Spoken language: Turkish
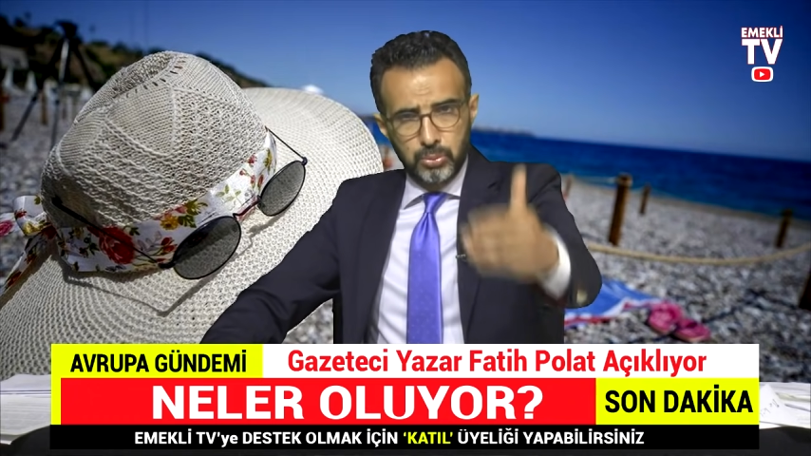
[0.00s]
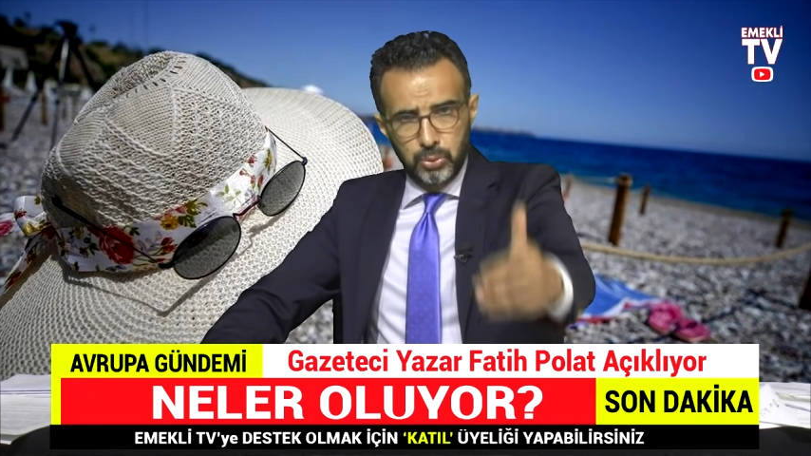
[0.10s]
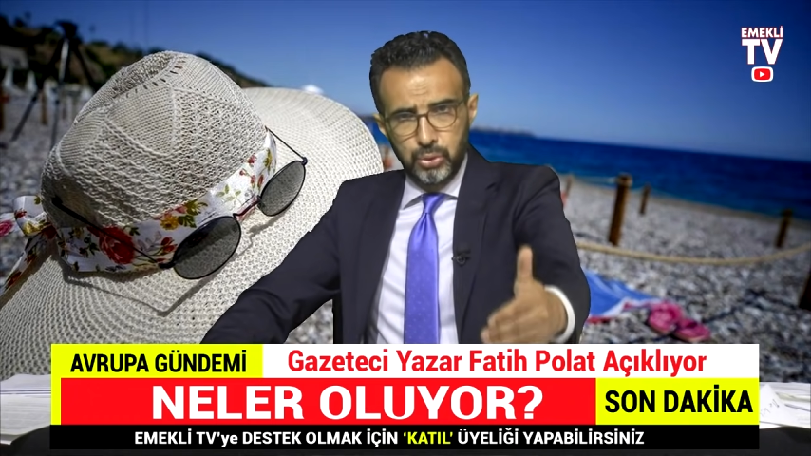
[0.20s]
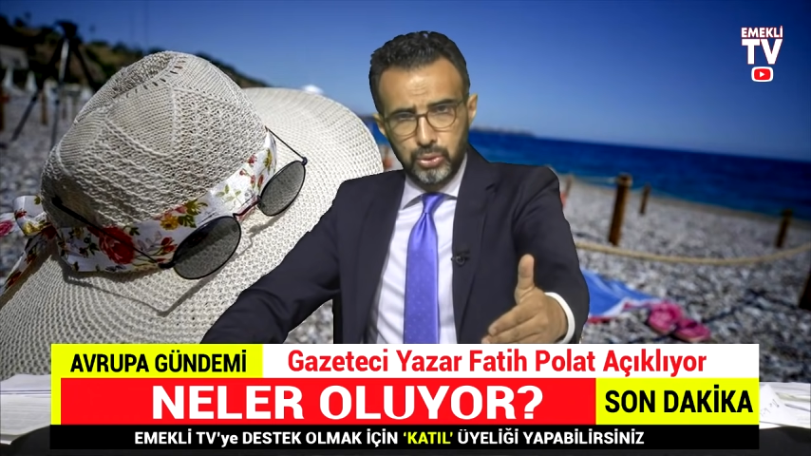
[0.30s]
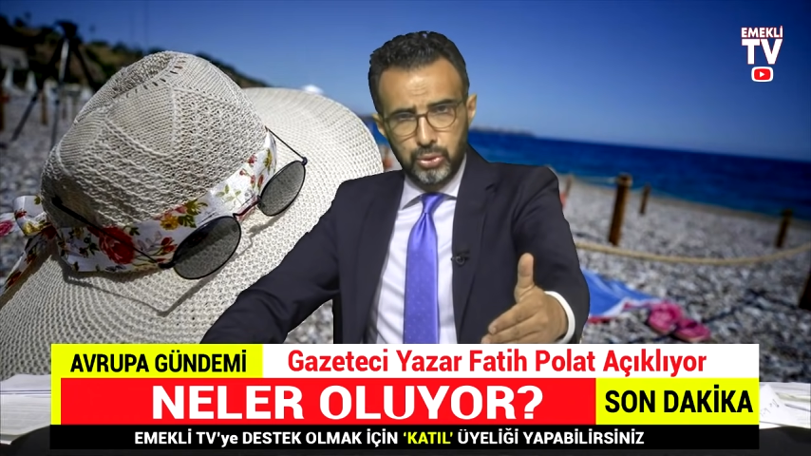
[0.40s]

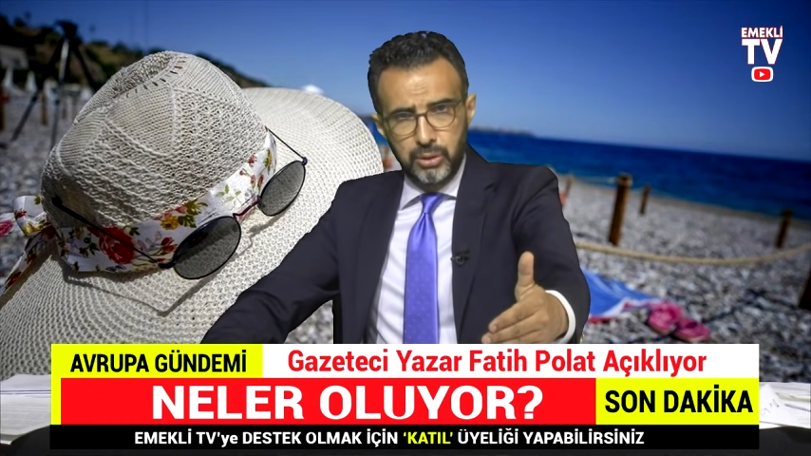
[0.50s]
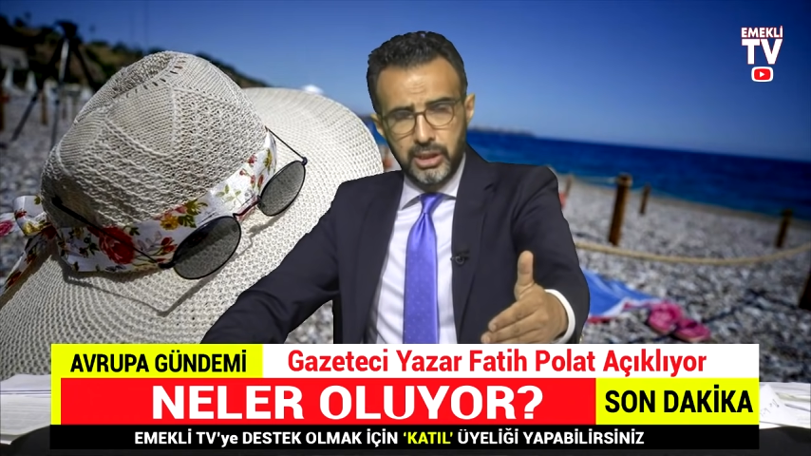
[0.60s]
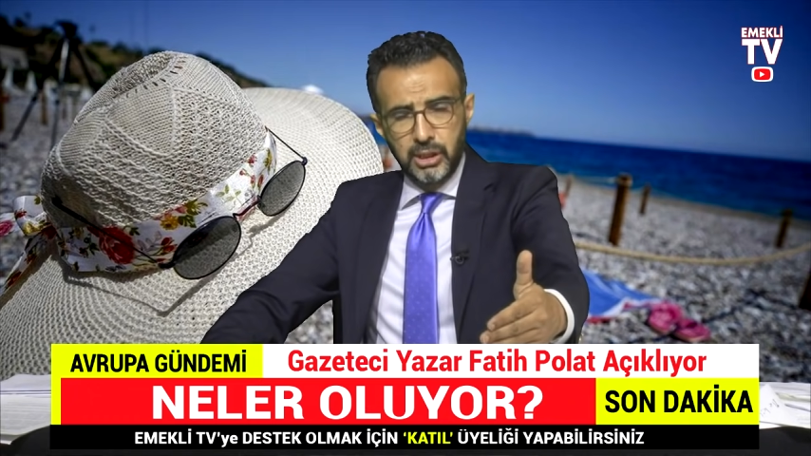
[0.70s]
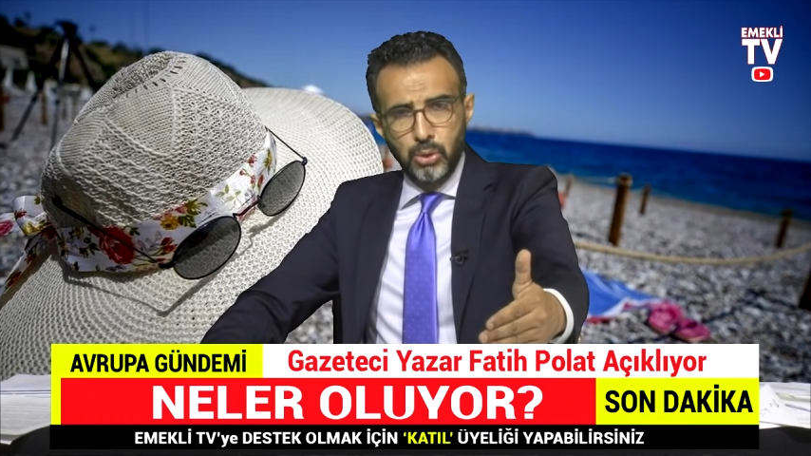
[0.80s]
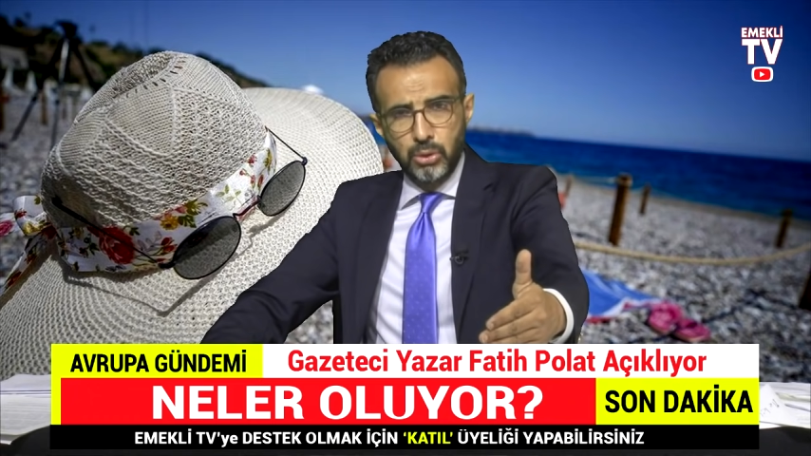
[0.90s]
bu
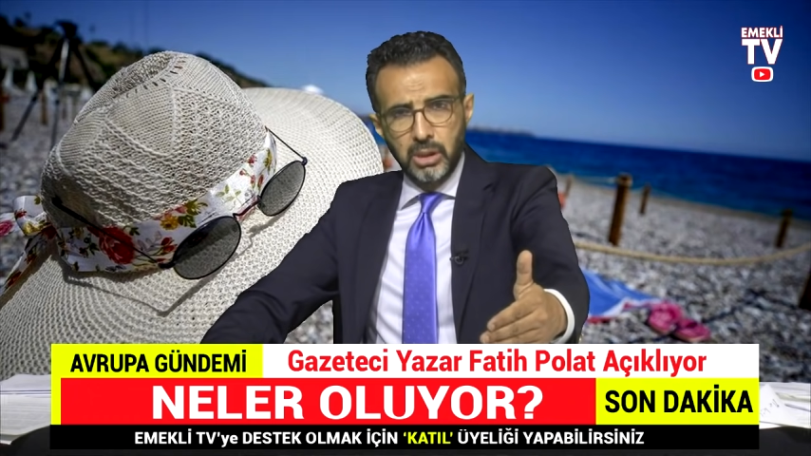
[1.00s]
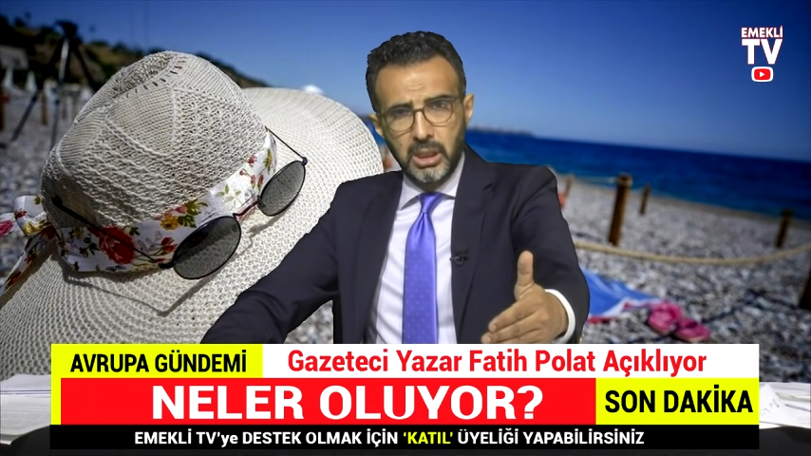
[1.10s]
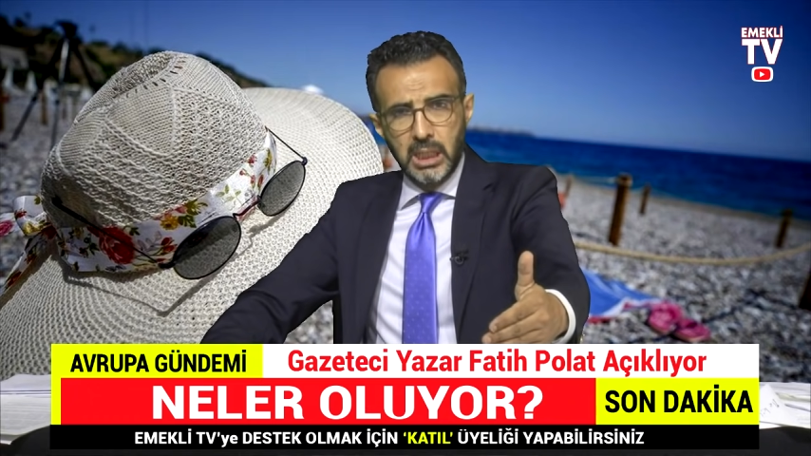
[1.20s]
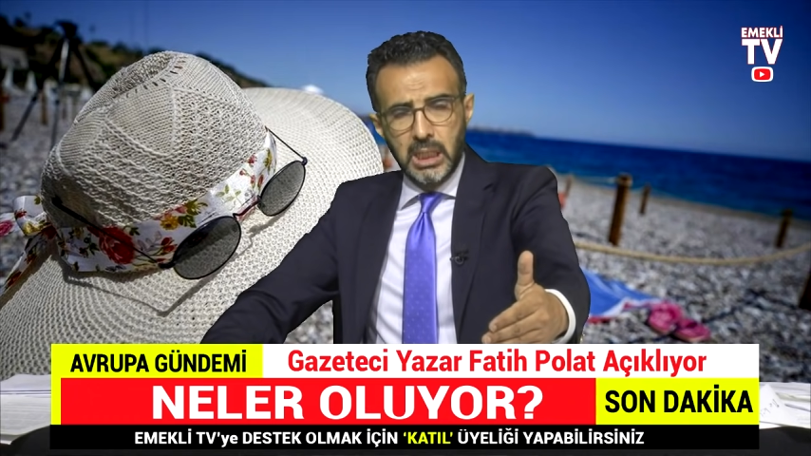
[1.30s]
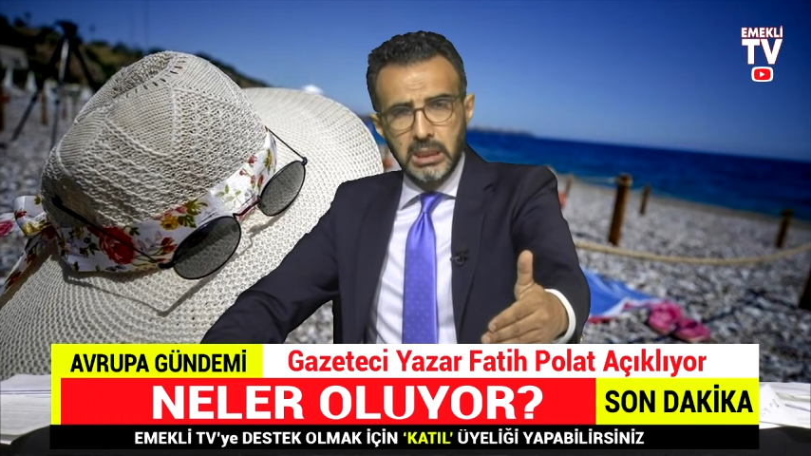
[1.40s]
turistik
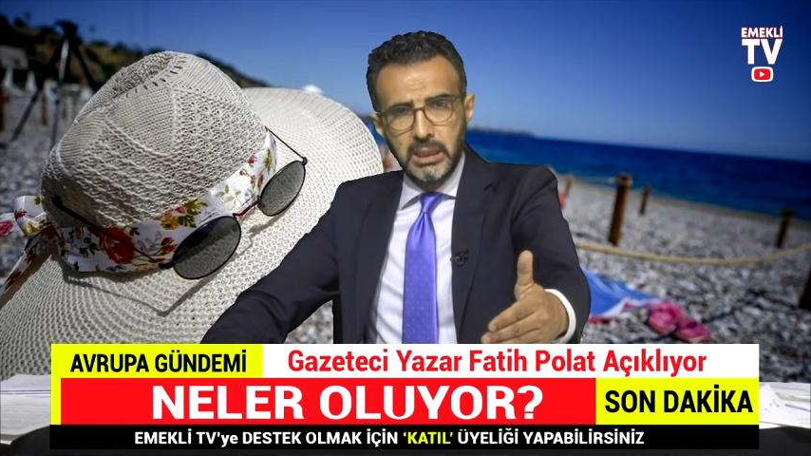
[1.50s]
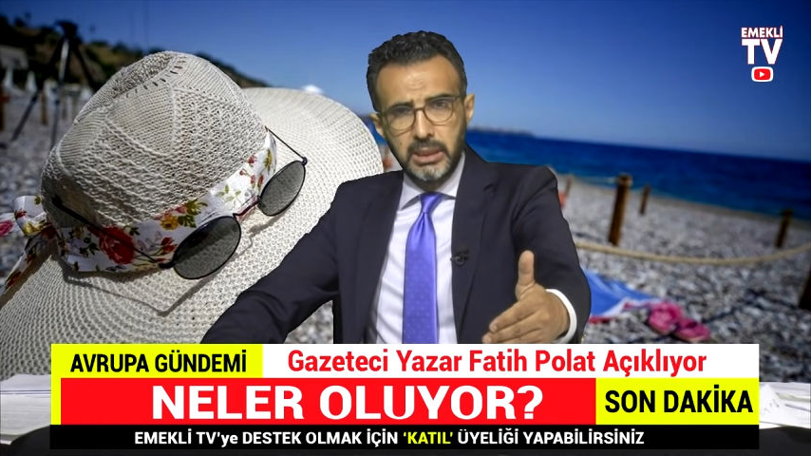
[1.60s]
noktalara akın